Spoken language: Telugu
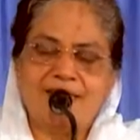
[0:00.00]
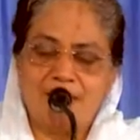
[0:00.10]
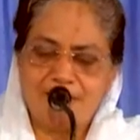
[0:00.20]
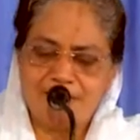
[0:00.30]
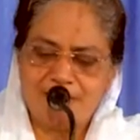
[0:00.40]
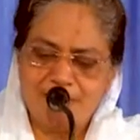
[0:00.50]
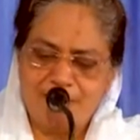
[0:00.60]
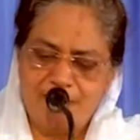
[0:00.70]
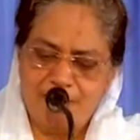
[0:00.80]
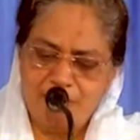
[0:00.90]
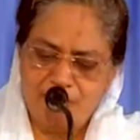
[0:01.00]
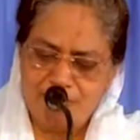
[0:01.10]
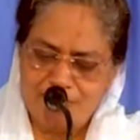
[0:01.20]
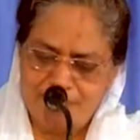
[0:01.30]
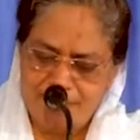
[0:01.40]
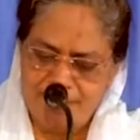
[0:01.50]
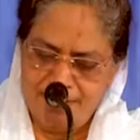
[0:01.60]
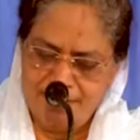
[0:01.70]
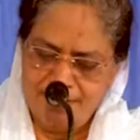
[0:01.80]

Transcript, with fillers: చాటిస్తుంది ఎనిమిదో వచనం నుండి